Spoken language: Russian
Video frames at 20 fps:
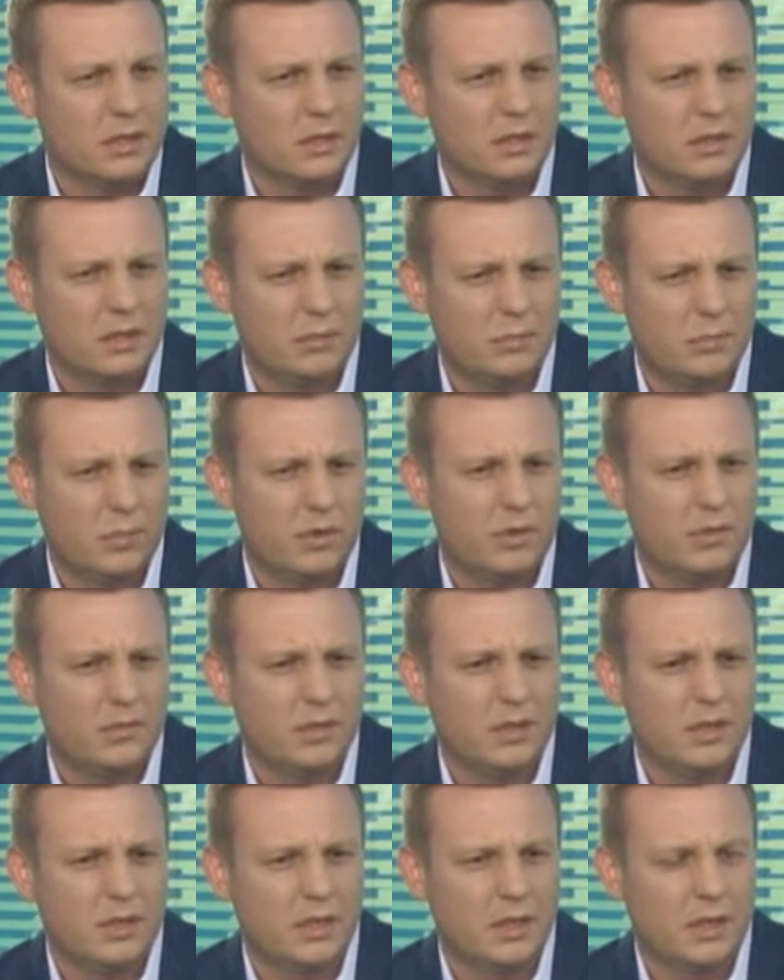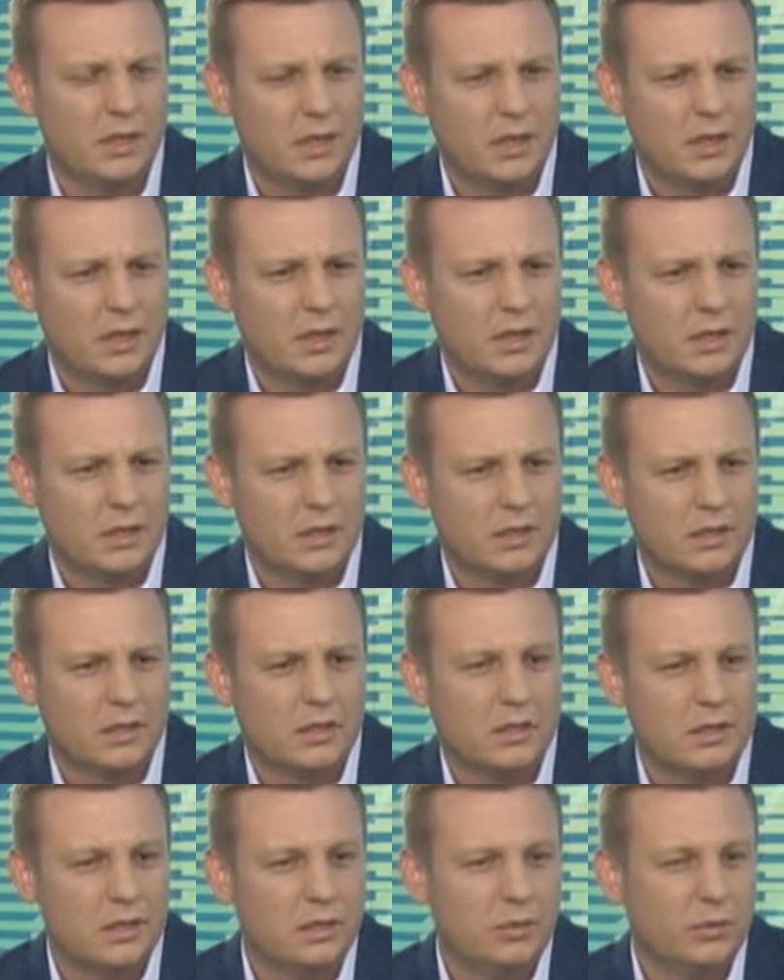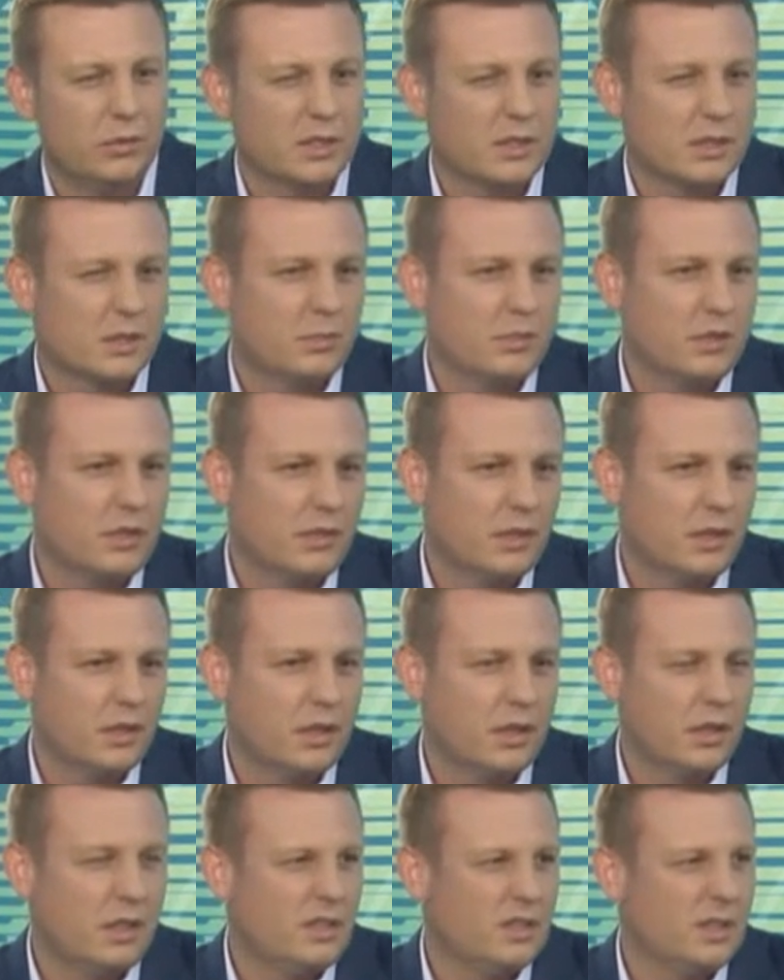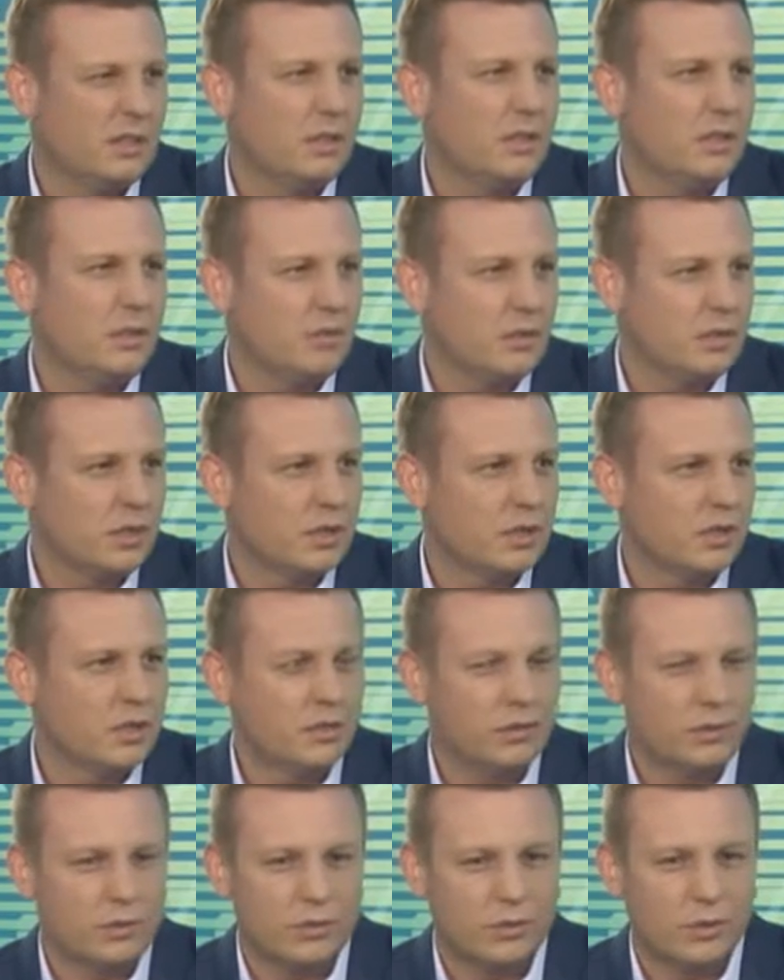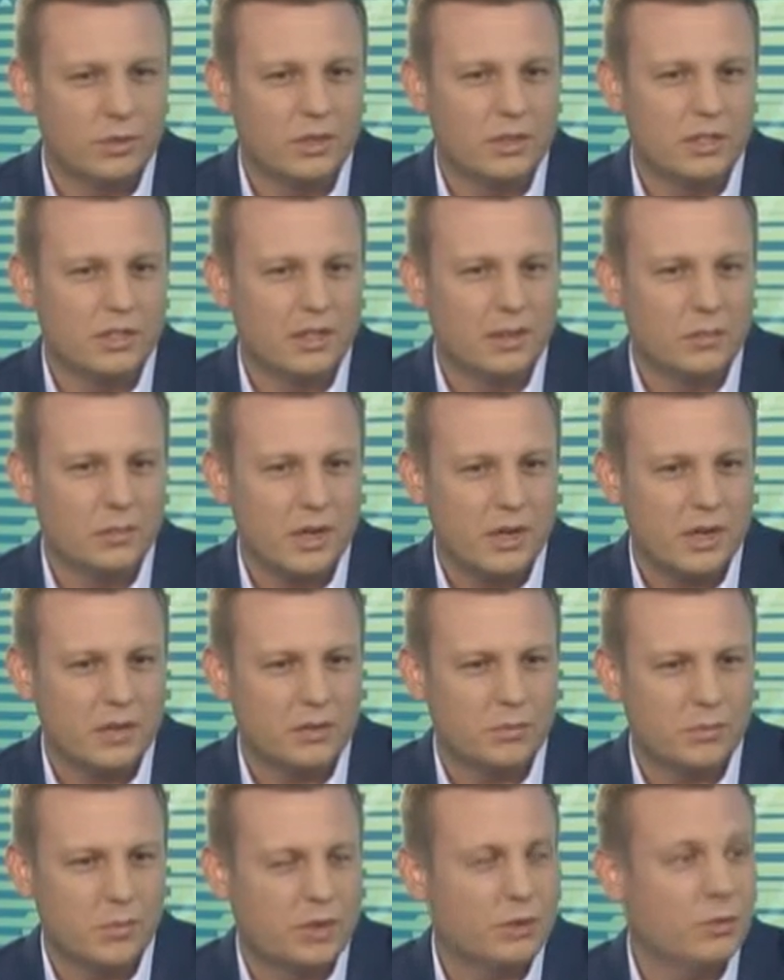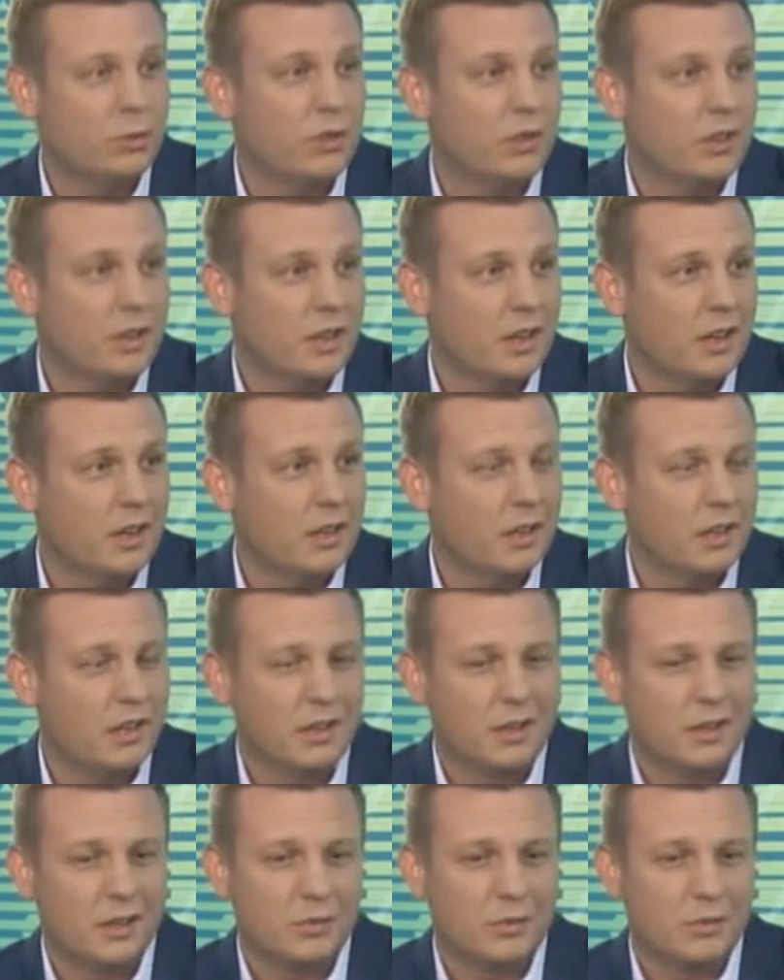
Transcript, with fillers: Сетки порваны, а, настилы у нас там деревянные, они сгнившие, то есть ноги сломаешь, мяч улетает.